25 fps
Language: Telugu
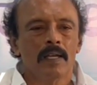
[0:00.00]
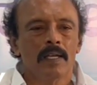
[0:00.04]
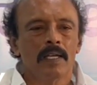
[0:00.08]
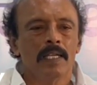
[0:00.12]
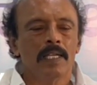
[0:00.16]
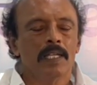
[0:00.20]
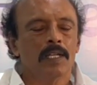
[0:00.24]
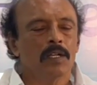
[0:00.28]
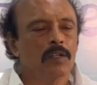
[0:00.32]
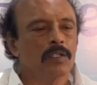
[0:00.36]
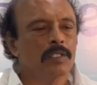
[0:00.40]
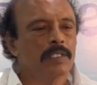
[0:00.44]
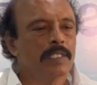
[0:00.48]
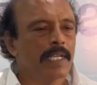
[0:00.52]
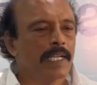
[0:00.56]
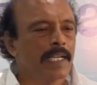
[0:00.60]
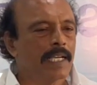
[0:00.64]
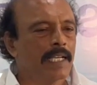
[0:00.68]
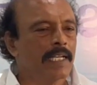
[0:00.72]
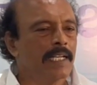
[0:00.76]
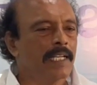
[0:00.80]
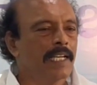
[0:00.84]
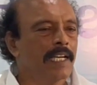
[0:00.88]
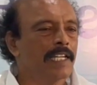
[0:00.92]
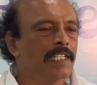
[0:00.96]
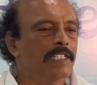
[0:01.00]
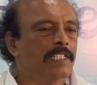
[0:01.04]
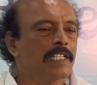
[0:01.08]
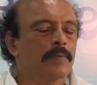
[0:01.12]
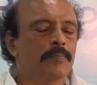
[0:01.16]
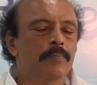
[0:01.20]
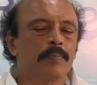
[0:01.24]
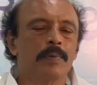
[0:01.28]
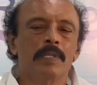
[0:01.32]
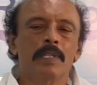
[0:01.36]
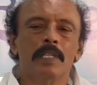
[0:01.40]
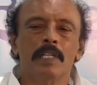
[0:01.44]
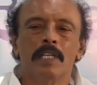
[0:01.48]
ఈరోజు జగన్ గారు
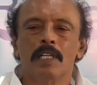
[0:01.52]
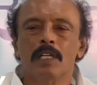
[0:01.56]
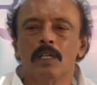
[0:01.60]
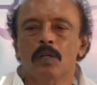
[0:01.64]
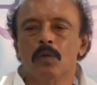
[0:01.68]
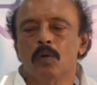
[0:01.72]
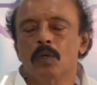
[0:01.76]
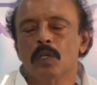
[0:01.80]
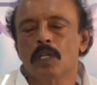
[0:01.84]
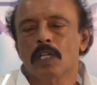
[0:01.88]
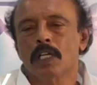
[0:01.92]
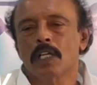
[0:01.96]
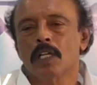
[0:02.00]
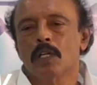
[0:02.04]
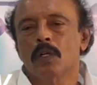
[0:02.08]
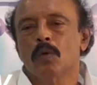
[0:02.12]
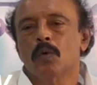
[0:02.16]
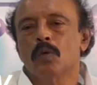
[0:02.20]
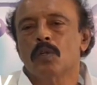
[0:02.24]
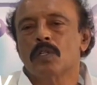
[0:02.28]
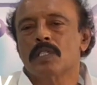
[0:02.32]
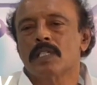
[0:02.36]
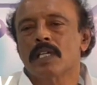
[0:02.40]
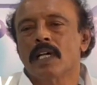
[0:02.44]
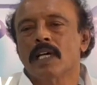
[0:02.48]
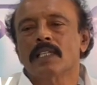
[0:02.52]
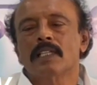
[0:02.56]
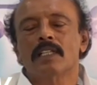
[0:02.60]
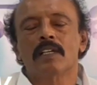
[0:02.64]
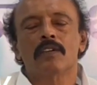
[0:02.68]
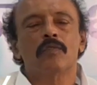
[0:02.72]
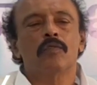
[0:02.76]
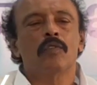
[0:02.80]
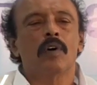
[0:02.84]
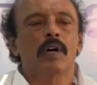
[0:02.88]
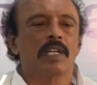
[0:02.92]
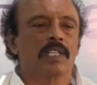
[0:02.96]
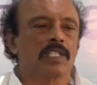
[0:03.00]
చెప్పింది నూటికి నూరు శాతం
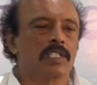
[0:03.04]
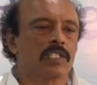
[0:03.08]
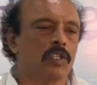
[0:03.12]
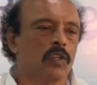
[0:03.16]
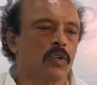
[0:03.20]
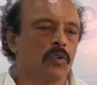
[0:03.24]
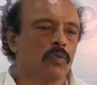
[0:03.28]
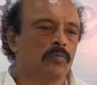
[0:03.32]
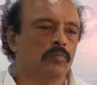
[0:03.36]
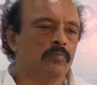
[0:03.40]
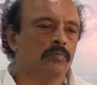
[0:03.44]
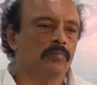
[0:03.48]
వాస్తవం